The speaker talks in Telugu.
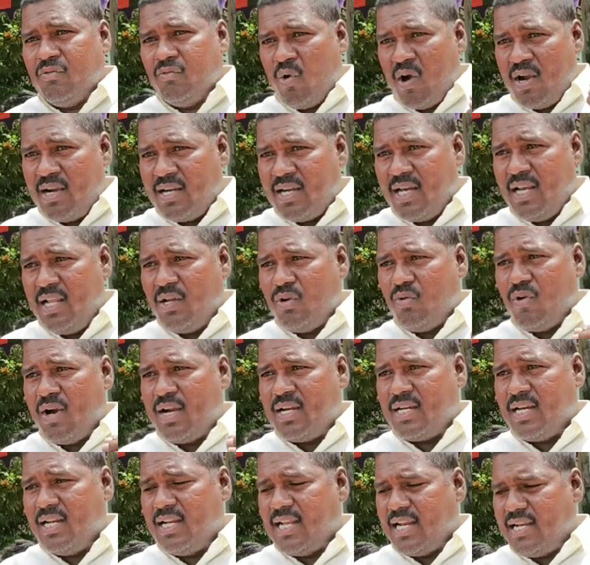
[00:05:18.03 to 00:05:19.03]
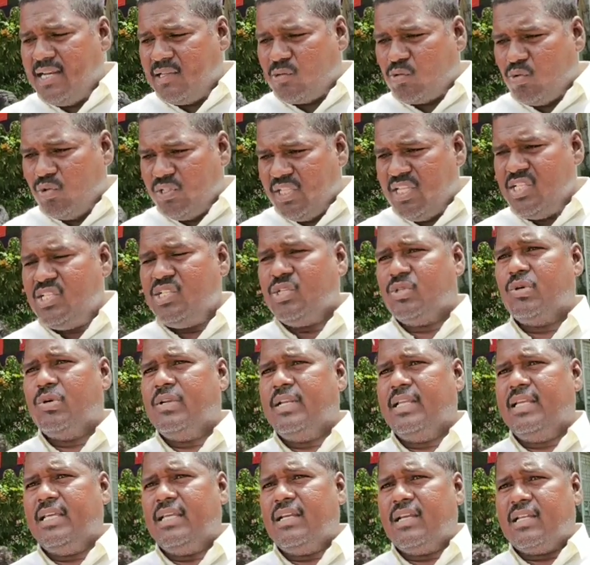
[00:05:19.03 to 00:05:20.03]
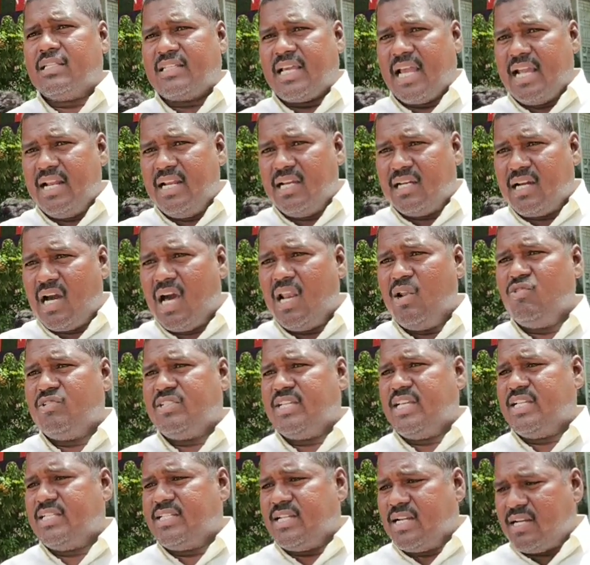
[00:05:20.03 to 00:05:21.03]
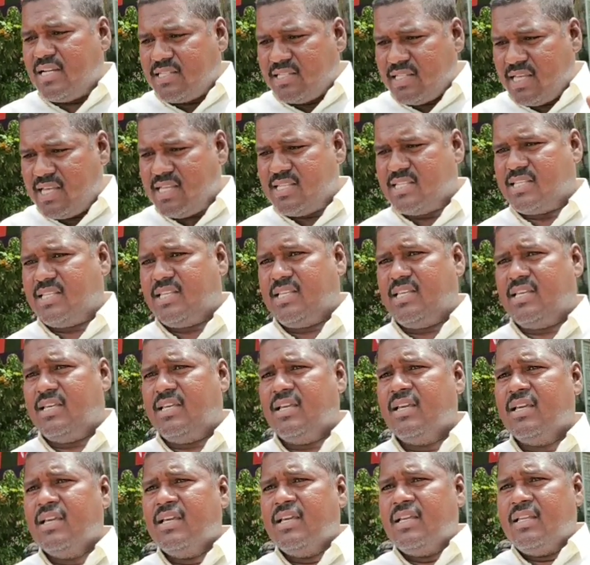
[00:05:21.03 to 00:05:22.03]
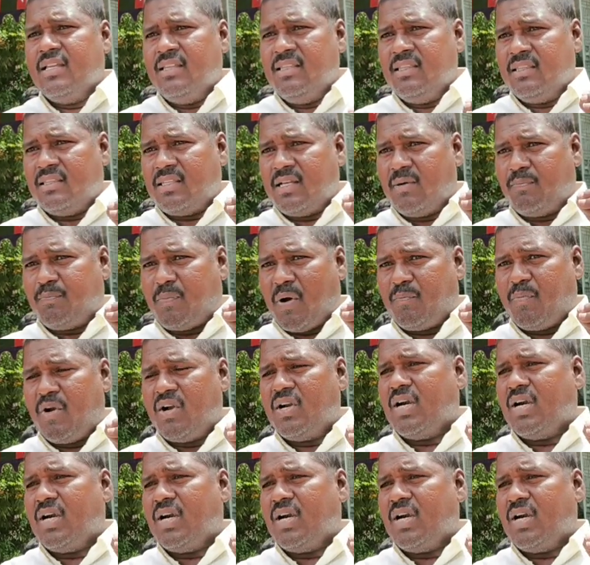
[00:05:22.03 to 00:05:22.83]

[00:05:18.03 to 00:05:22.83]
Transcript: వంకలకు వంకలు అన్ని కుదించుకొని సైడ్ కాలువ చేసినట్లు చేసి ఇంత పపం